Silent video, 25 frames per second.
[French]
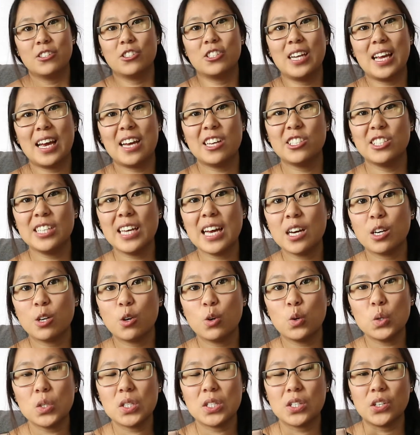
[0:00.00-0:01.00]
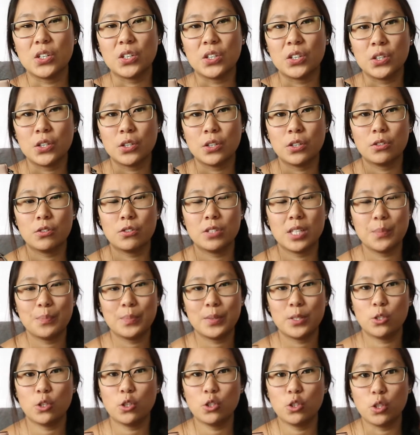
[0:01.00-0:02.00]
Je l'ai acheté à cause euh, d'un
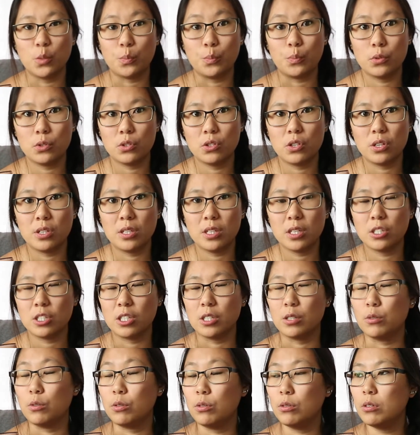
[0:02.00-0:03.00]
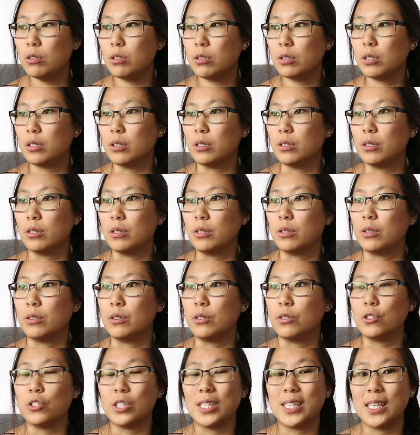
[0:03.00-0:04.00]
épisode de Puce de lit que j'ai eu, là,
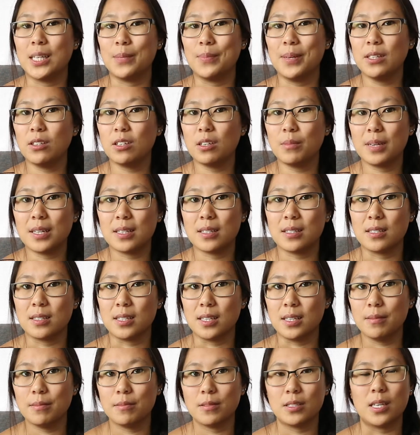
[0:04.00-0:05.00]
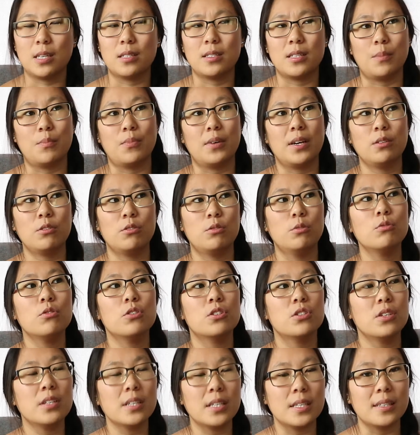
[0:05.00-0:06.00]
que j'ai été bien traumatisée. Ça, ça pourrait être une autre
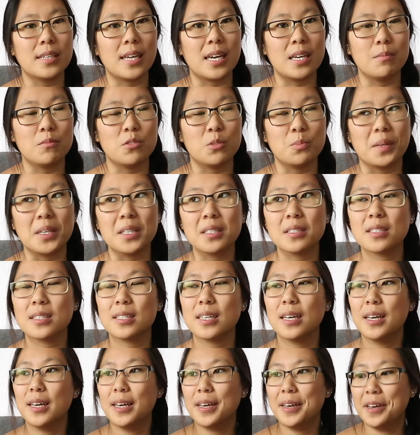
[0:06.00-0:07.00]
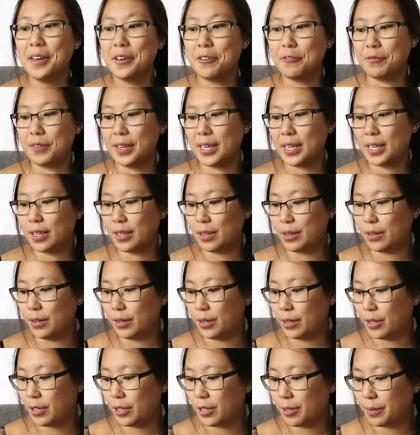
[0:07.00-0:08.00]
story time, je pense. Fait que,
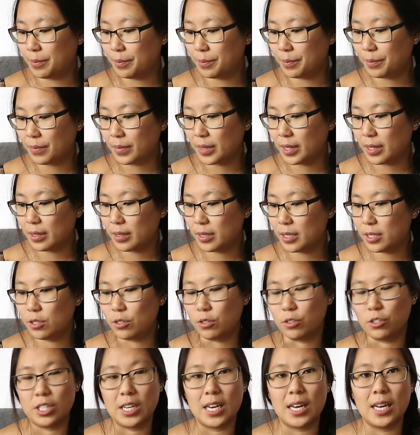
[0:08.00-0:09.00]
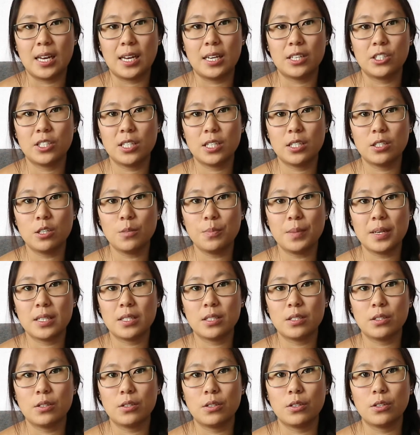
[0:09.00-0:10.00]
euh, c'est ça, j'ai acheté ça
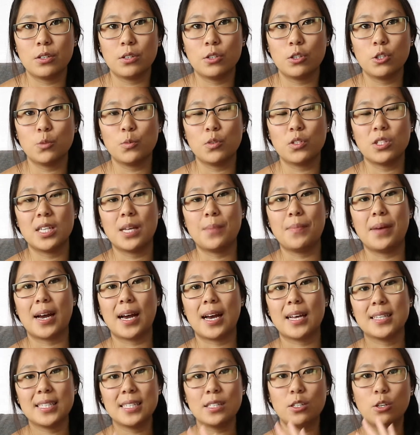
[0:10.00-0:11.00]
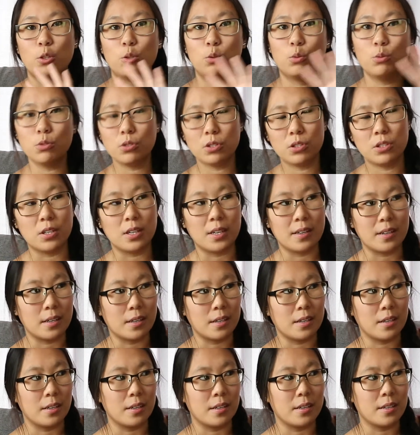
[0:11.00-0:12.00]
parce que je me suis débarrassée de tout ce
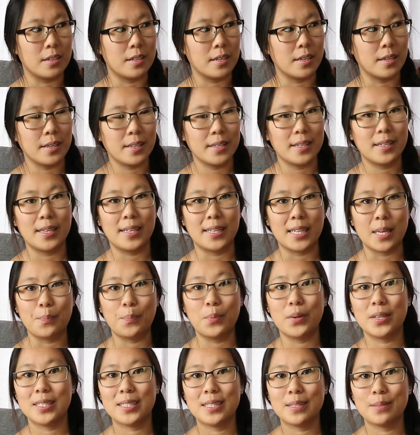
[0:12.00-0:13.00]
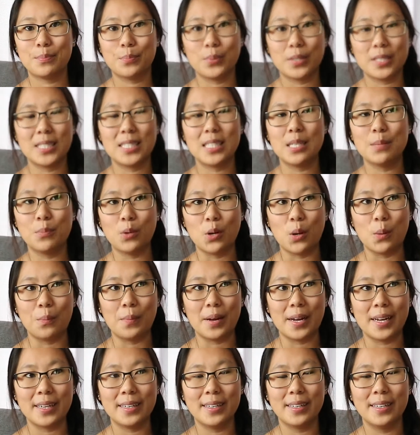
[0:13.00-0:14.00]
que qui était
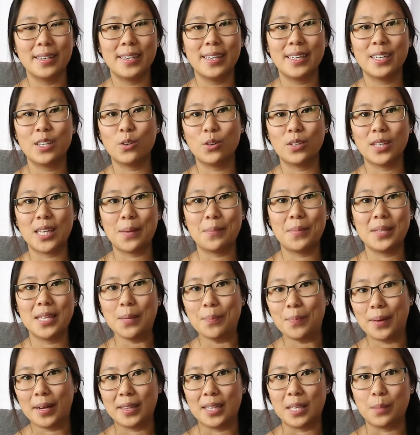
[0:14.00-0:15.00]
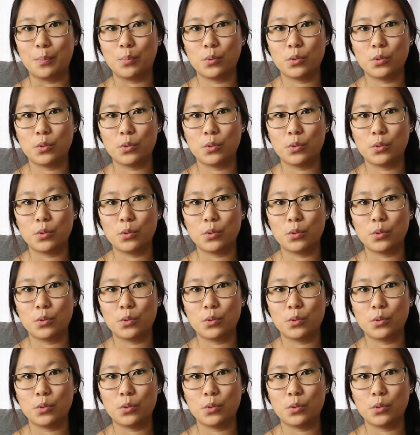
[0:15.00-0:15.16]
possiblement contaminée par des